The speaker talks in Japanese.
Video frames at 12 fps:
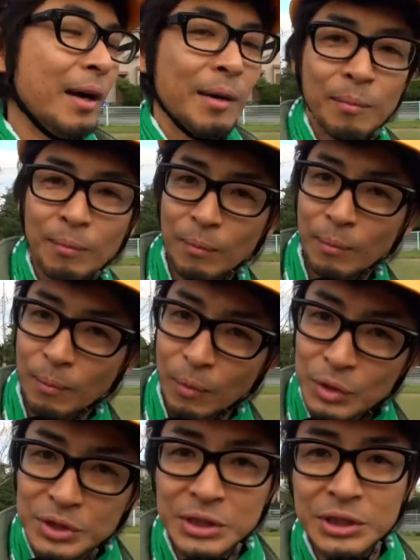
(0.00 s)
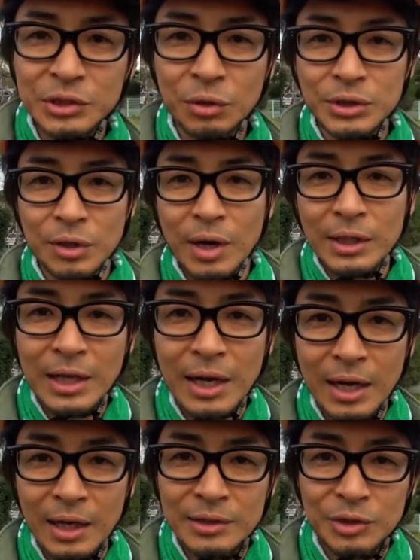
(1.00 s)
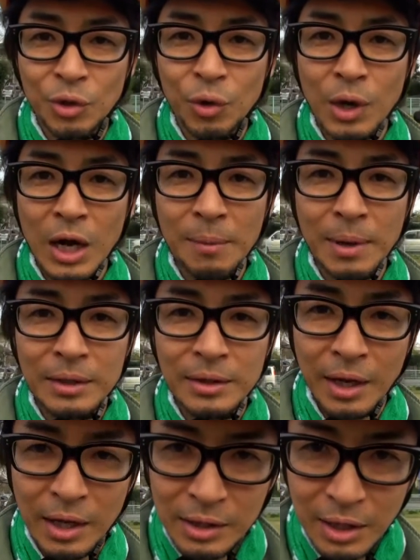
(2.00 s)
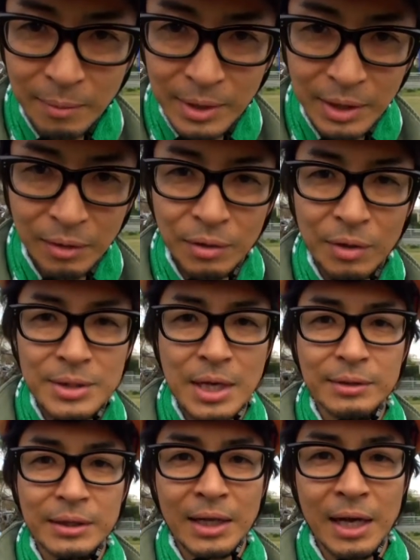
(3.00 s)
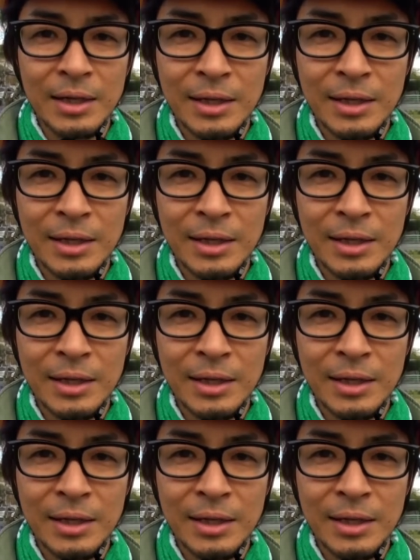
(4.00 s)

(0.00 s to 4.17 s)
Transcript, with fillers: えー、ありますもし視聴者の方情報があればテゲテレまでお寄せください